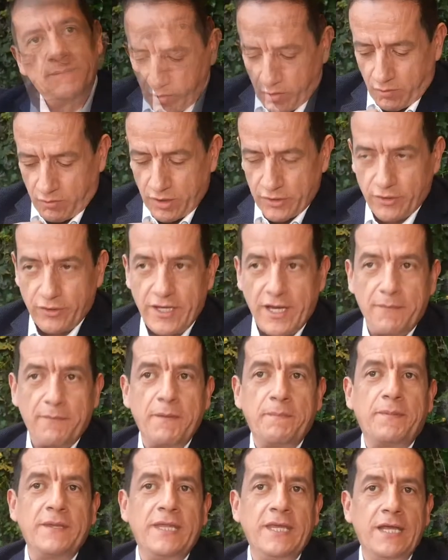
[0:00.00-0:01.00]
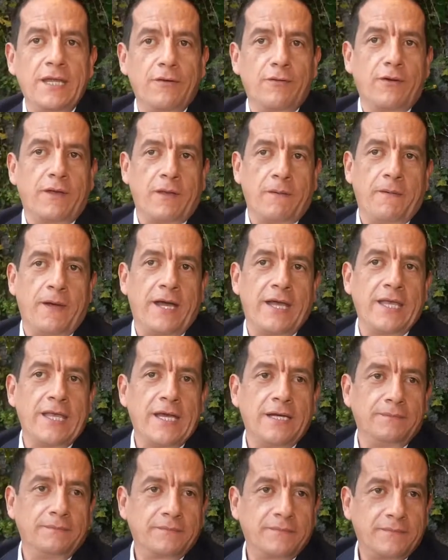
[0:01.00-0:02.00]
Cuando ya me pidieron que
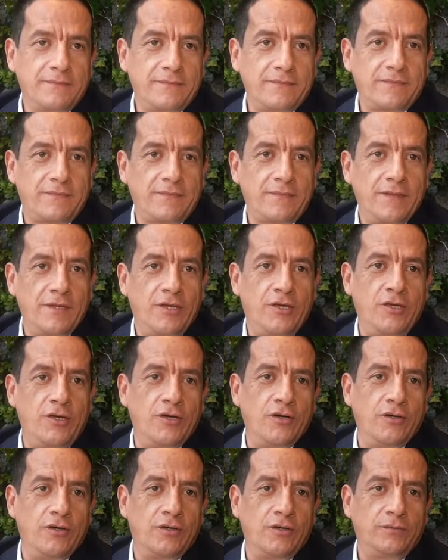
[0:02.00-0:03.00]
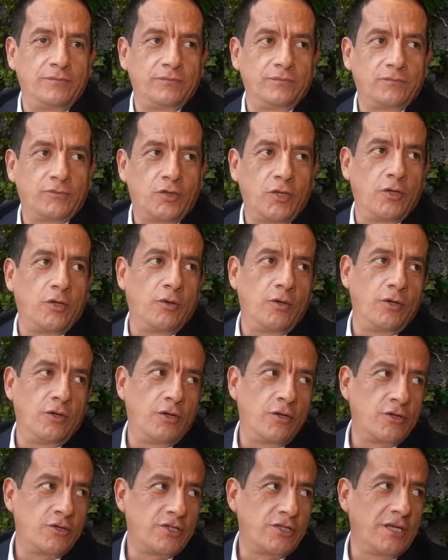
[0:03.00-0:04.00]
vaya, yo, todos
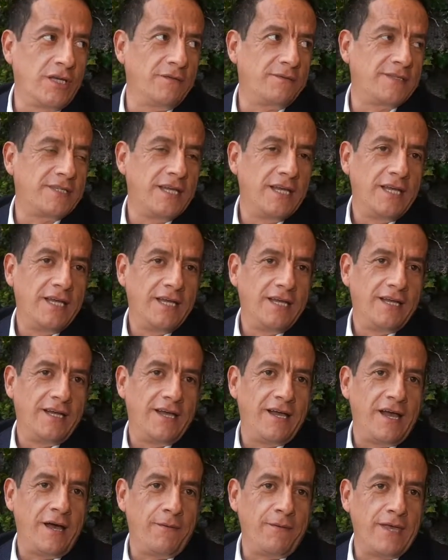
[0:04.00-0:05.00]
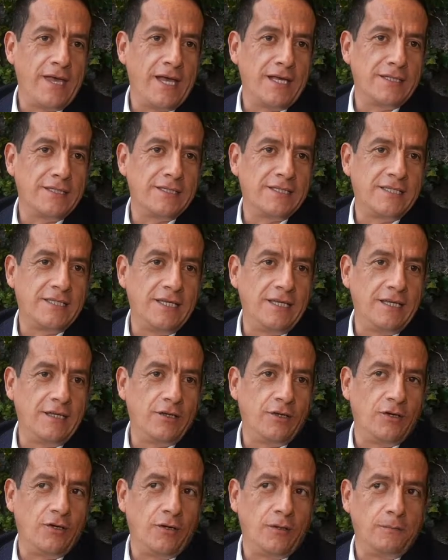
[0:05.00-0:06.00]
los chefs habían
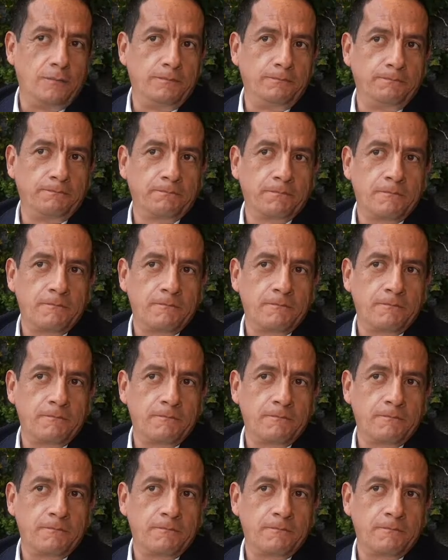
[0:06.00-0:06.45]
sido mm,